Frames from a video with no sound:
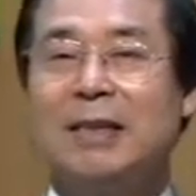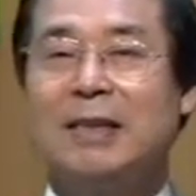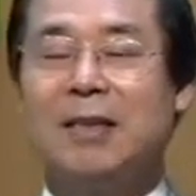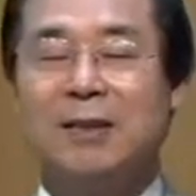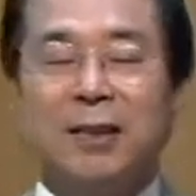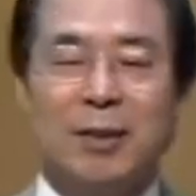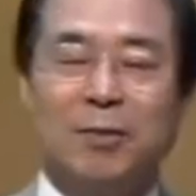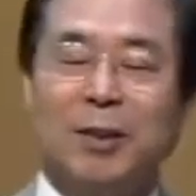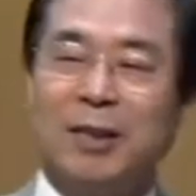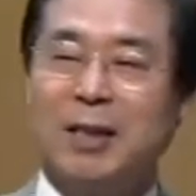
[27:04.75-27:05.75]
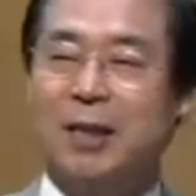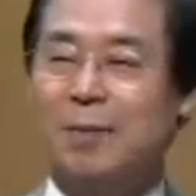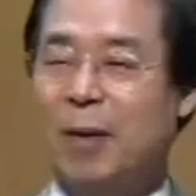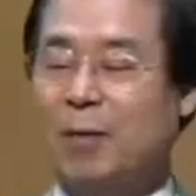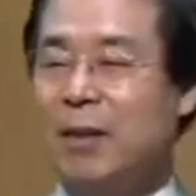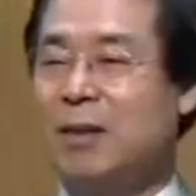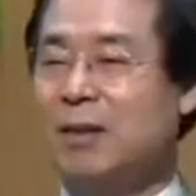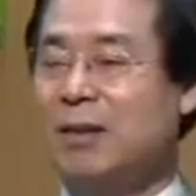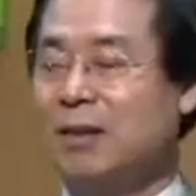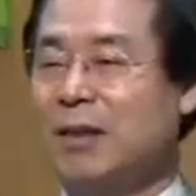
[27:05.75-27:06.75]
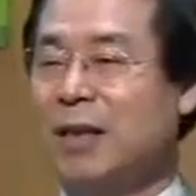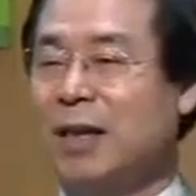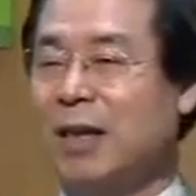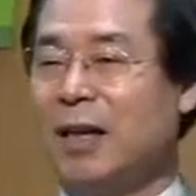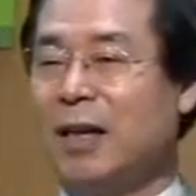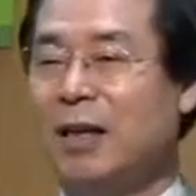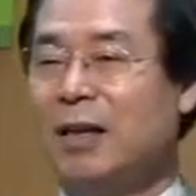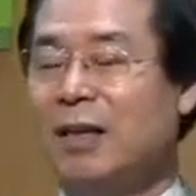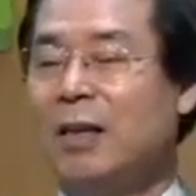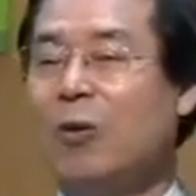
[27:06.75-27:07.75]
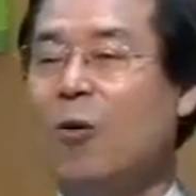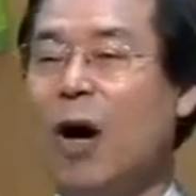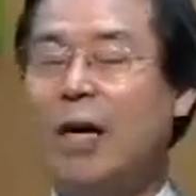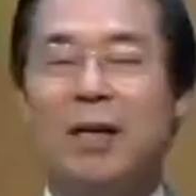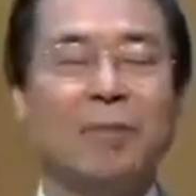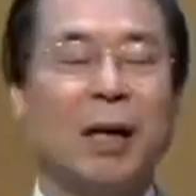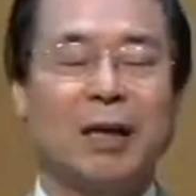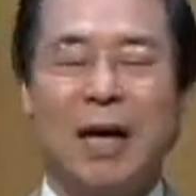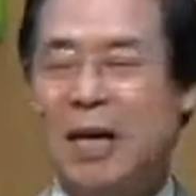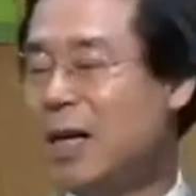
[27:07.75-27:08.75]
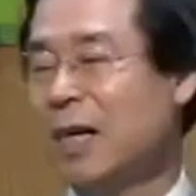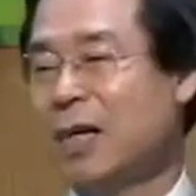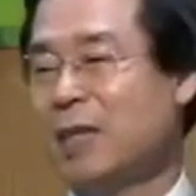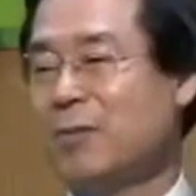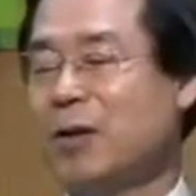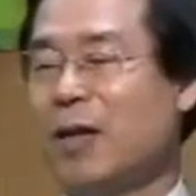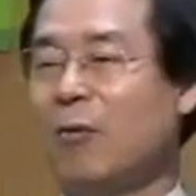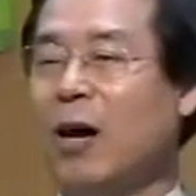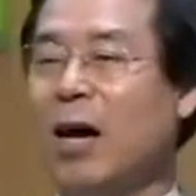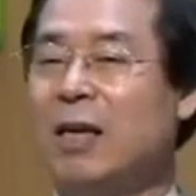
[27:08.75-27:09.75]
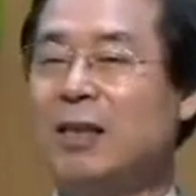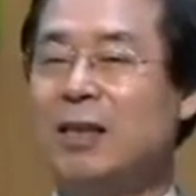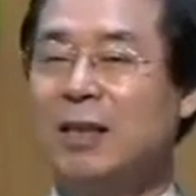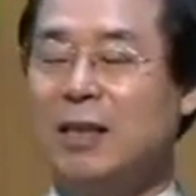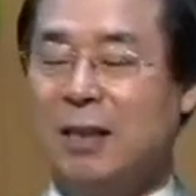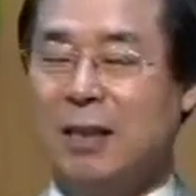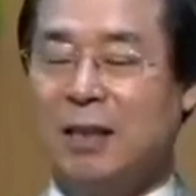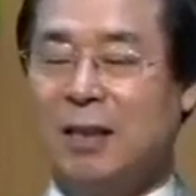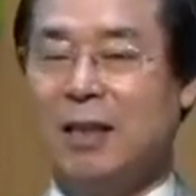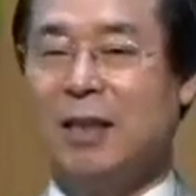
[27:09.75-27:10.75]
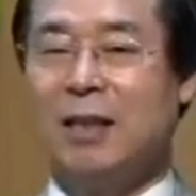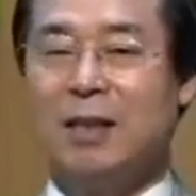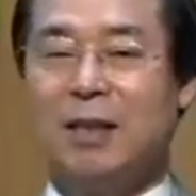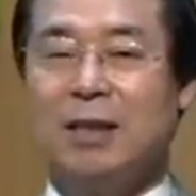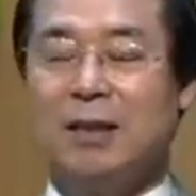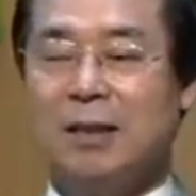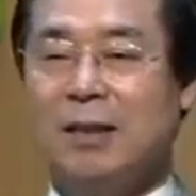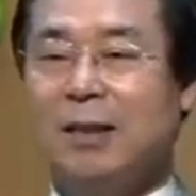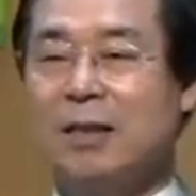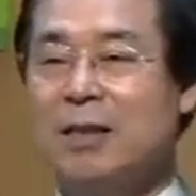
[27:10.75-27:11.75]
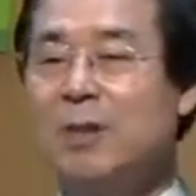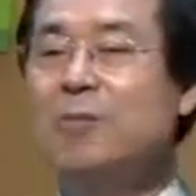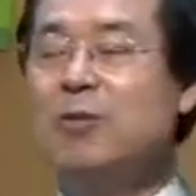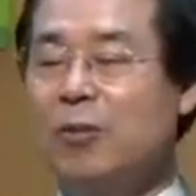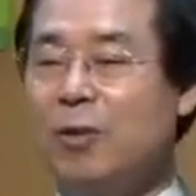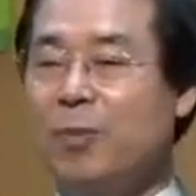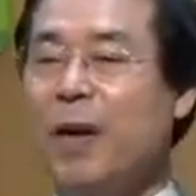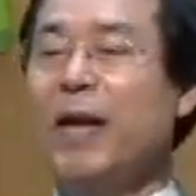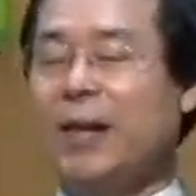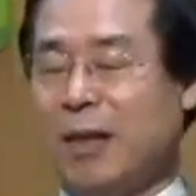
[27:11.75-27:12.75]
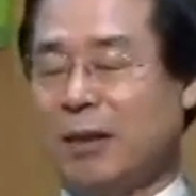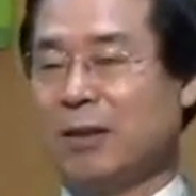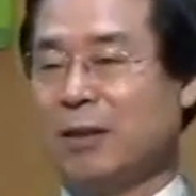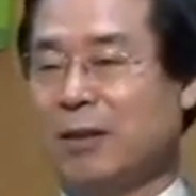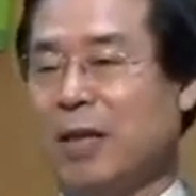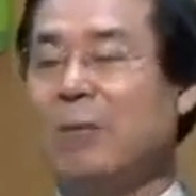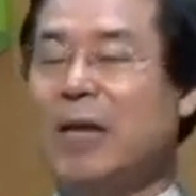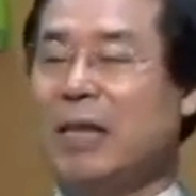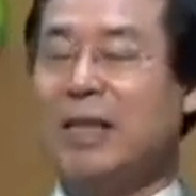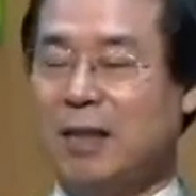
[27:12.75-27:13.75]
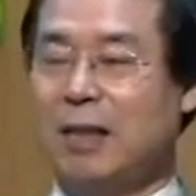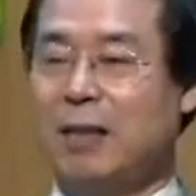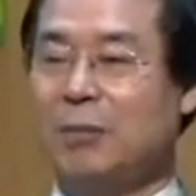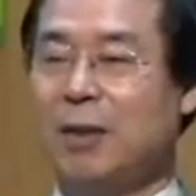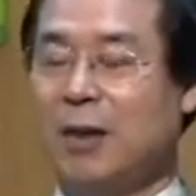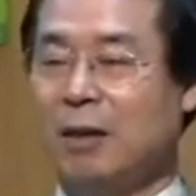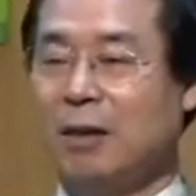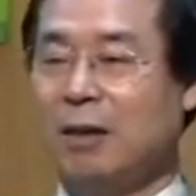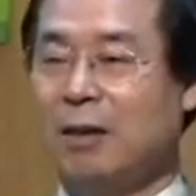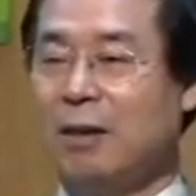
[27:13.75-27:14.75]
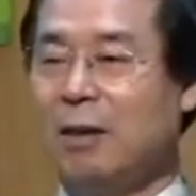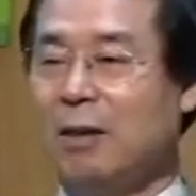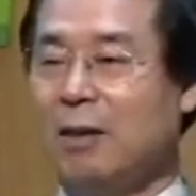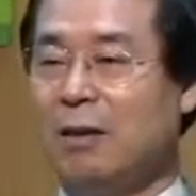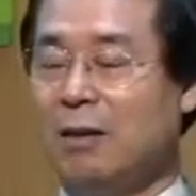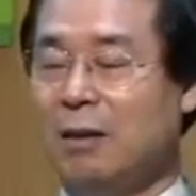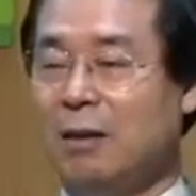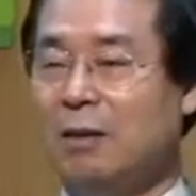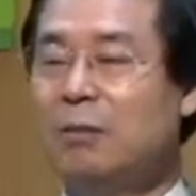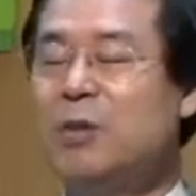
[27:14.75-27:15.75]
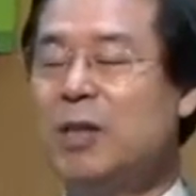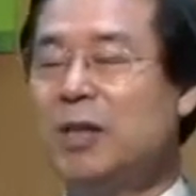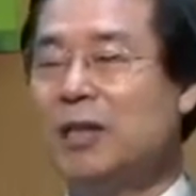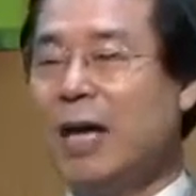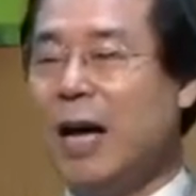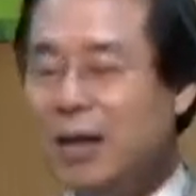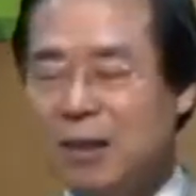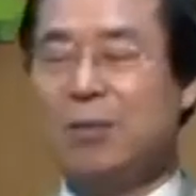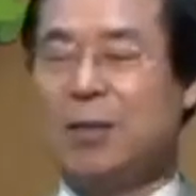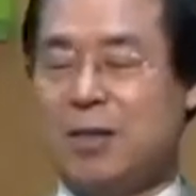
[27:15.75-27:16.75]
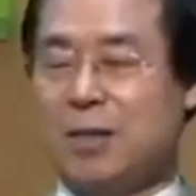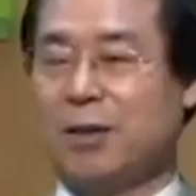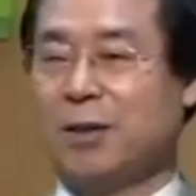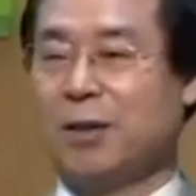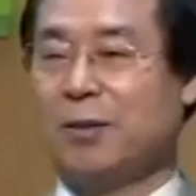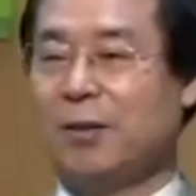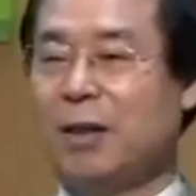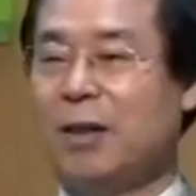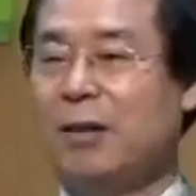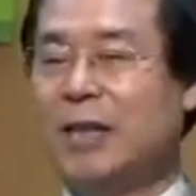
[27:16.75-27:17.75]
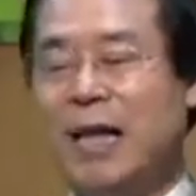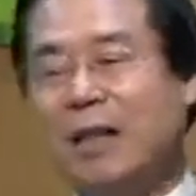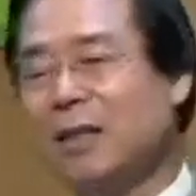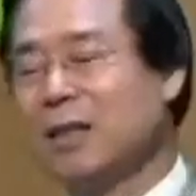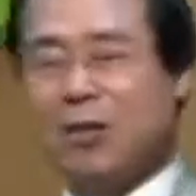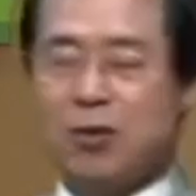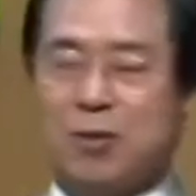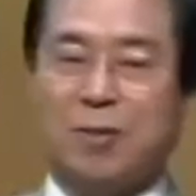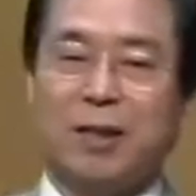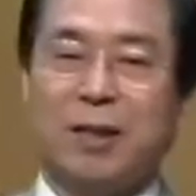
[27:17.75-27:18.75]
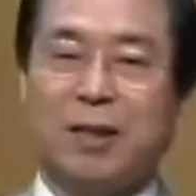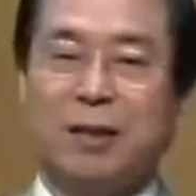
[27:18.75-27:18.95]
던져 넣어버리니까 밤에 던져 넣으니까 이제는 왕이 막 난리가 났습니다. 왕은 예, 침수를 패했다는 거예요. 잠을 안 잤다는 겁니다. 예, 음식을 다 끊어버렸어요. 이렇게 기약을 그쳤음 이렇게.